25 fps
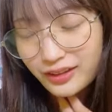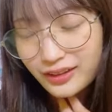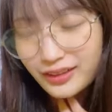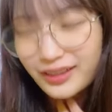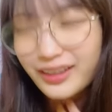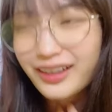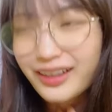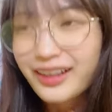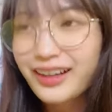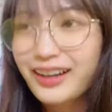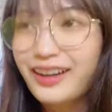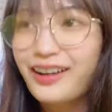
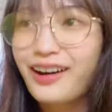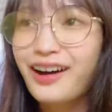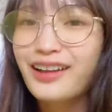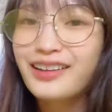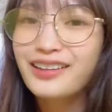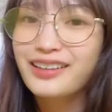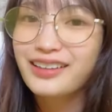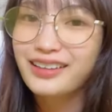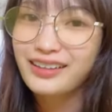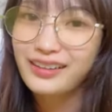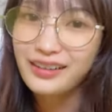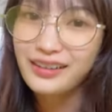なんか
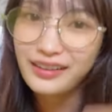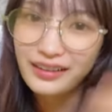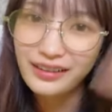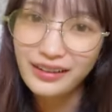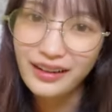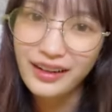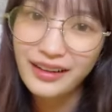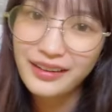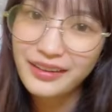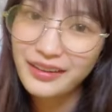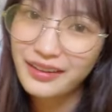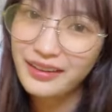花が
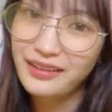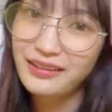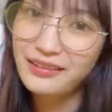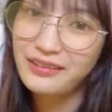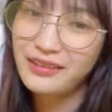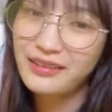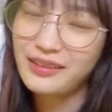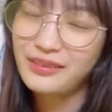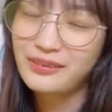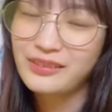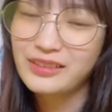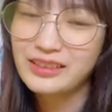編んで
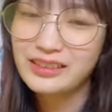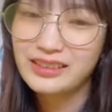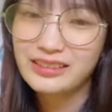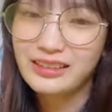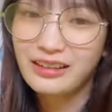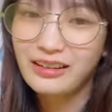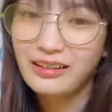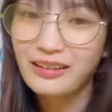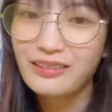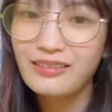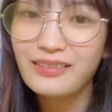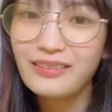くれまし
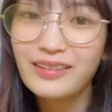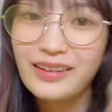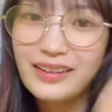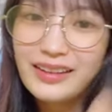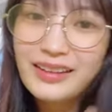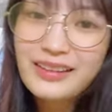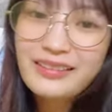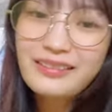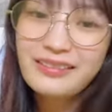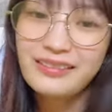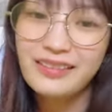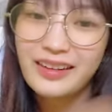た可
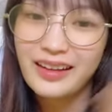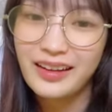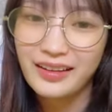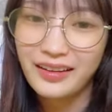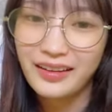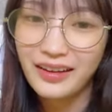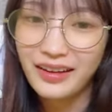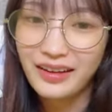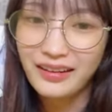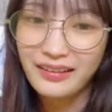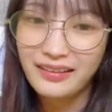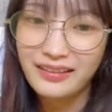愛いよねあ
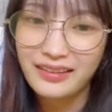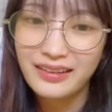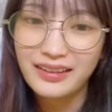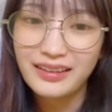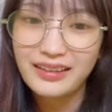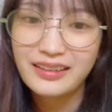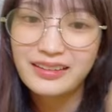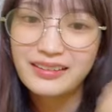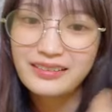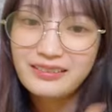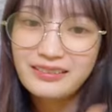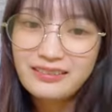れ
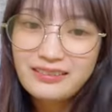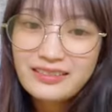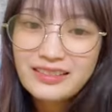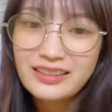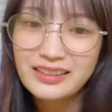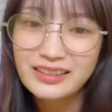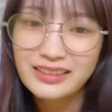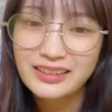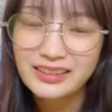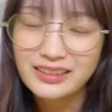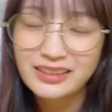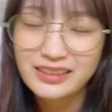
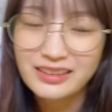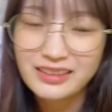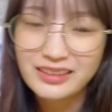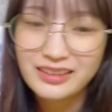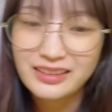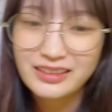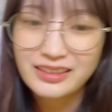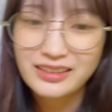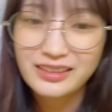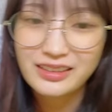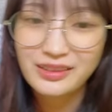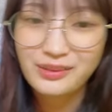嬉しい気
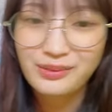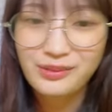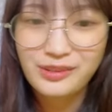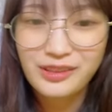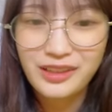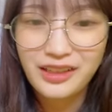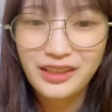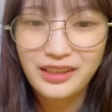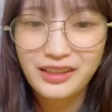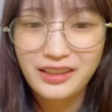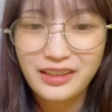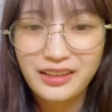づいても
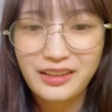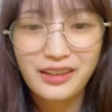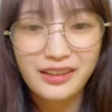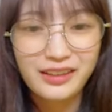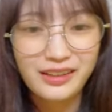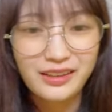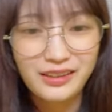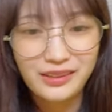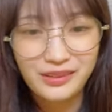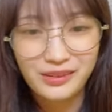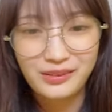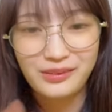らえてあ
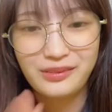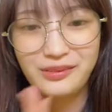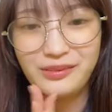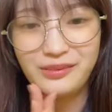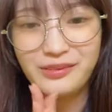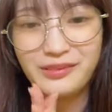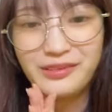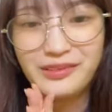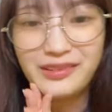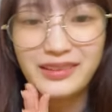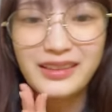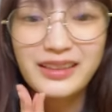りが
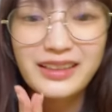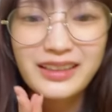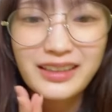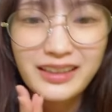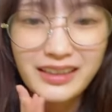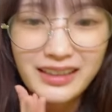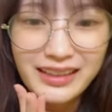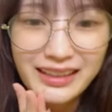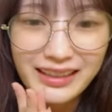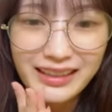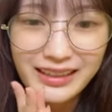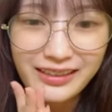とう
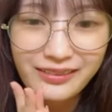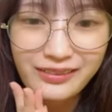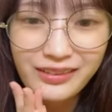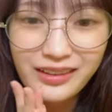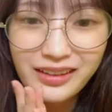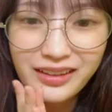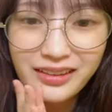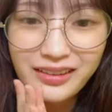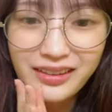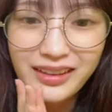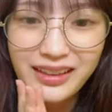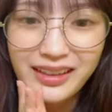
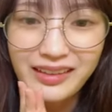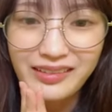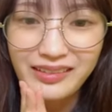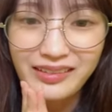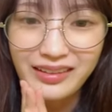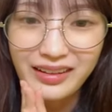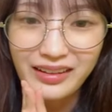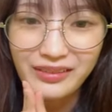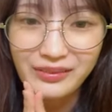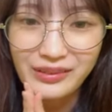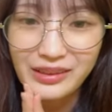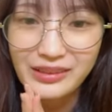今くらいの
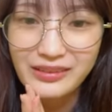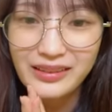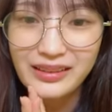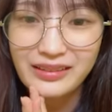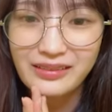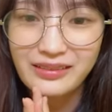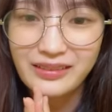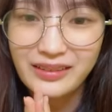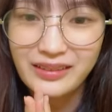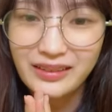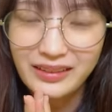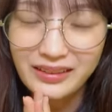髪の毛
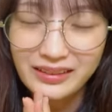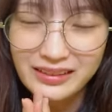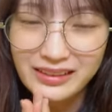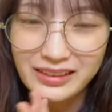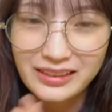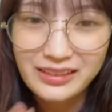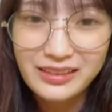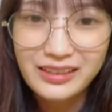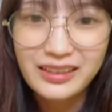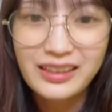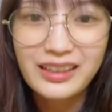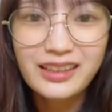の長
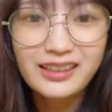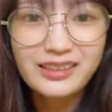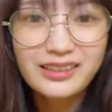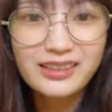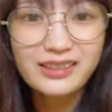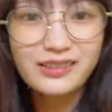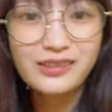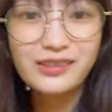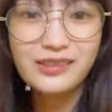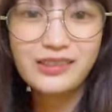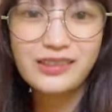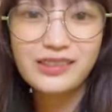さえ
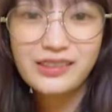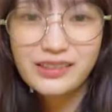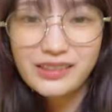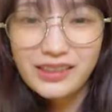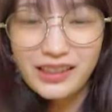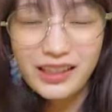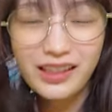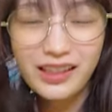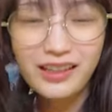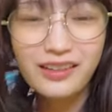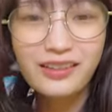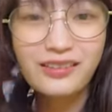そうそれ
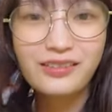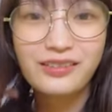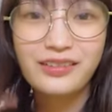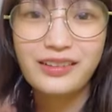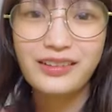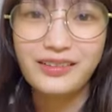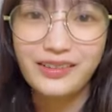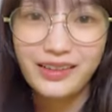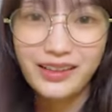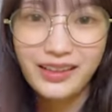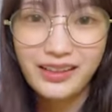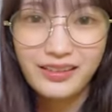結構
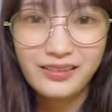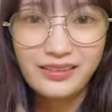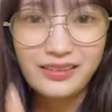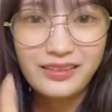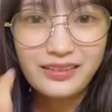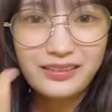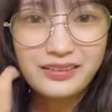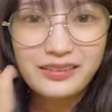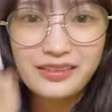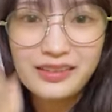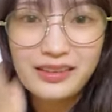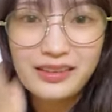言われる